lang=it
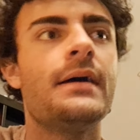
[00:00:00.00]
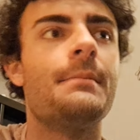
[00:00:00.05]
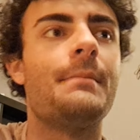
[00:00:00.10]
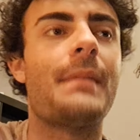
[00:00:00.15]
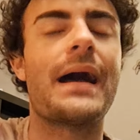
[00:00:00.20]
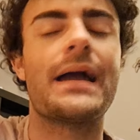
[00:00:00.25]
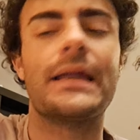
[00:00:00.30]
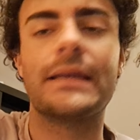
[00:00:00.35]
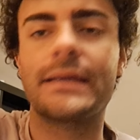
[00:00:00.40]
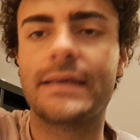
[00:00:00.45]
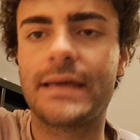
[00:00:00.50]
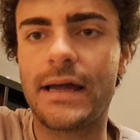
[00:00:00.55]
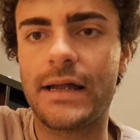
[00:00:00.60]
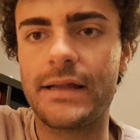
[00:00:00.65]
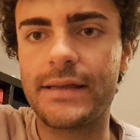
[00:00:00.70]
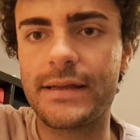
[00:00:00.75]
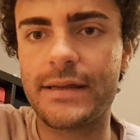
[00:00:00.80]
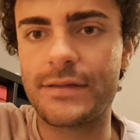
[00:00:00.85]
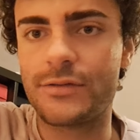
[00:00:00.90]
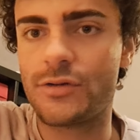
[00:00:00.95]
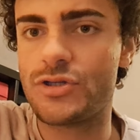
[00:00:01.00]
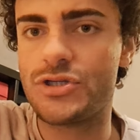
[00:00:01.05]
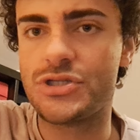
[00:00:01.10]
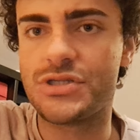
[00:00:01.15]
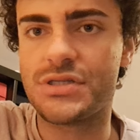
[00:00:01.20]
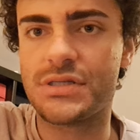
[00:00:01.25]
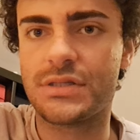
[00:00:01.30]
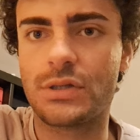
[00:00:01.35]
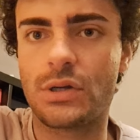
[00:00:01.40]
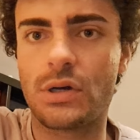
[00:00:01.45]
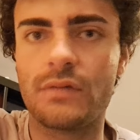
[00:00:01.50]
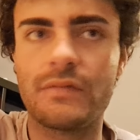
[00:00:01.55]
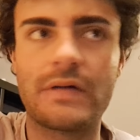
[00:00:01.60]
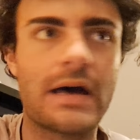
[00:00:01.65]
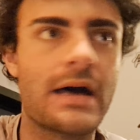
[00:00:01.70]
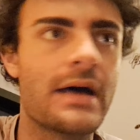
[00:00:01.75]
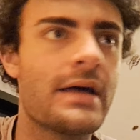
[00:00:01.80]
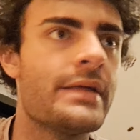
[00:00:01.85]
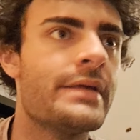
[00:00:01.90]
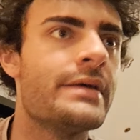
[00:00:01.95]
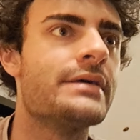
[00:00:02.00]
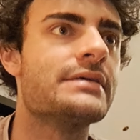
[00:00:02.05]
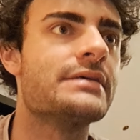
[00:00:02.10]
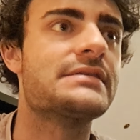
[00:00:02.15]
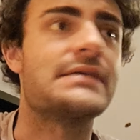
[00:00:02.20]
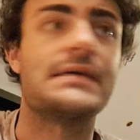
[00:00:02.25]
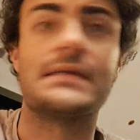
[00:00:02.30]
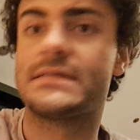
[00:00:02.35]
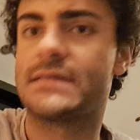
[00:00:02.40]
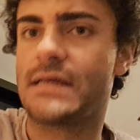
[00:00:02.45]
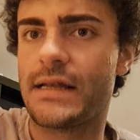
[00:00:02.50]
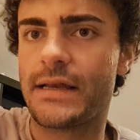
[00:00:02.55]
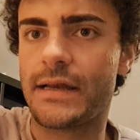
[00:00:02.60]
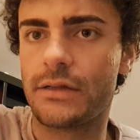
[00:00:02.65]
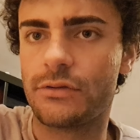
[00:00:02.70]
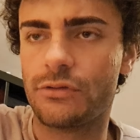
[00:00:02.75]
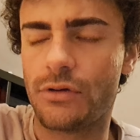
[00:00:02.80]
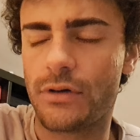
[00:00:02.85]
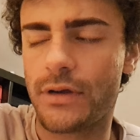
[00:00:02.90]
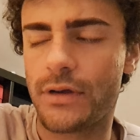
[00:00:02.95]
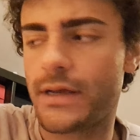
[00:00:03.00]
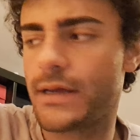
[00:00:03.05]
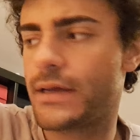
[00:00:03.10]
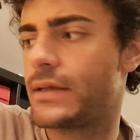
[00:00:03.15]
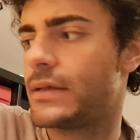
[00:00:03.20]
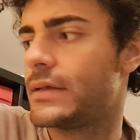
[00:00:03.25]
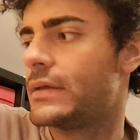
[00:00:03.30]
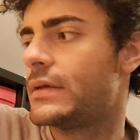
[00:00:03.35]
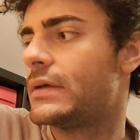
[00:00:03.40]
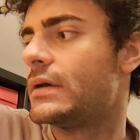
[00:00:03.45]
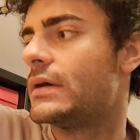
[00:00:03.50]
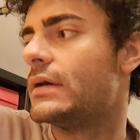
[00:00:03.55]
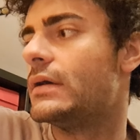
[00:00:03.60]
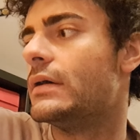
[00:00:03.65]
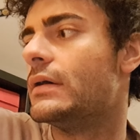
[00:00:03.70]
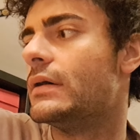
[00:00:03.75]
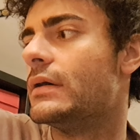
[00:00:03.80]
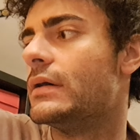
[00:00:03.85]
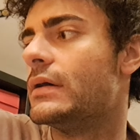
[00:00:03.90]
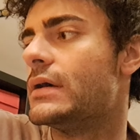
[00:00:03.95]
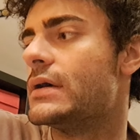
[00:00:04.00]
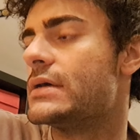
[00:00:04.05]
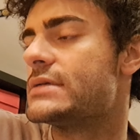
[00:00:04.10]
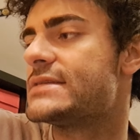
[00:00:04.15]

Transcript: ma il Cagliari ad oggi si trova senza allenatore eh,